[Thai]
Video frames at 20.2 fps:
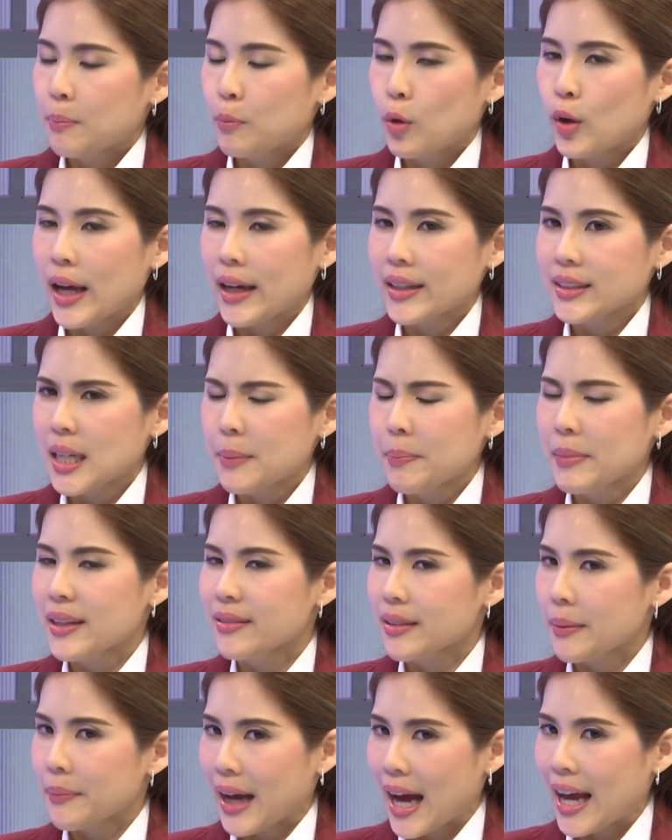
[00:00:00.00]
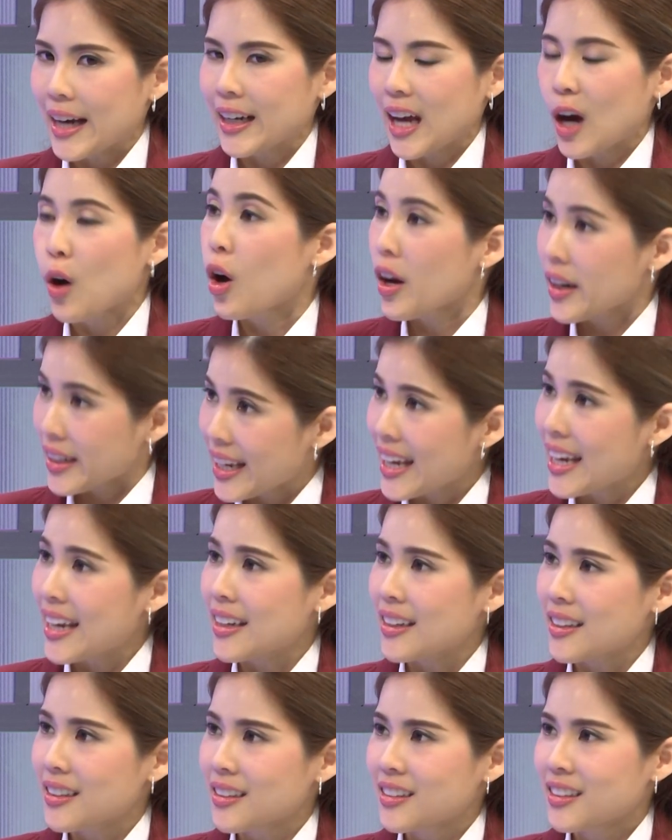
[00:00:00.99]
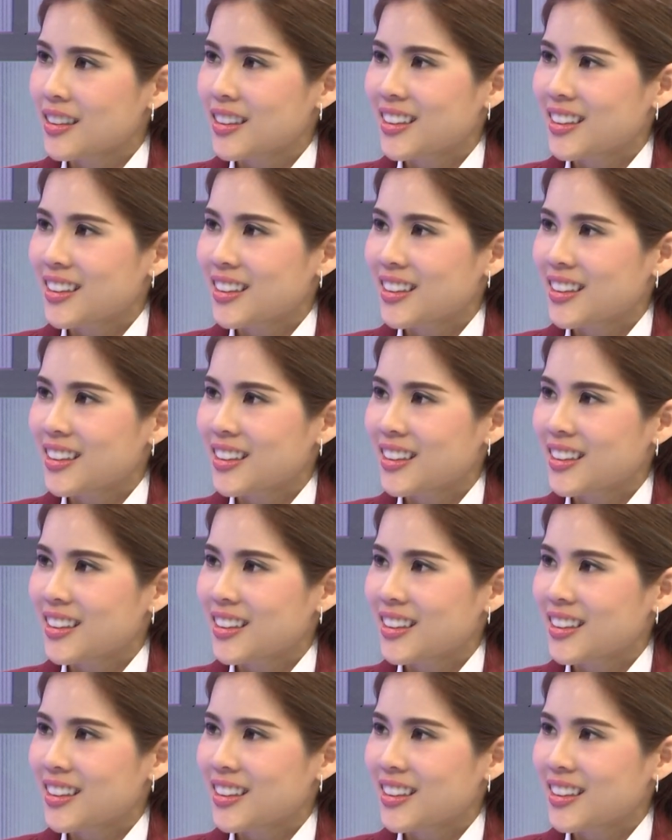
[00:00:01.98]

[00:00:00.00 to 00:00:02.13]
โปรดักชันไม่สำคัญเท่าคอนเทนต์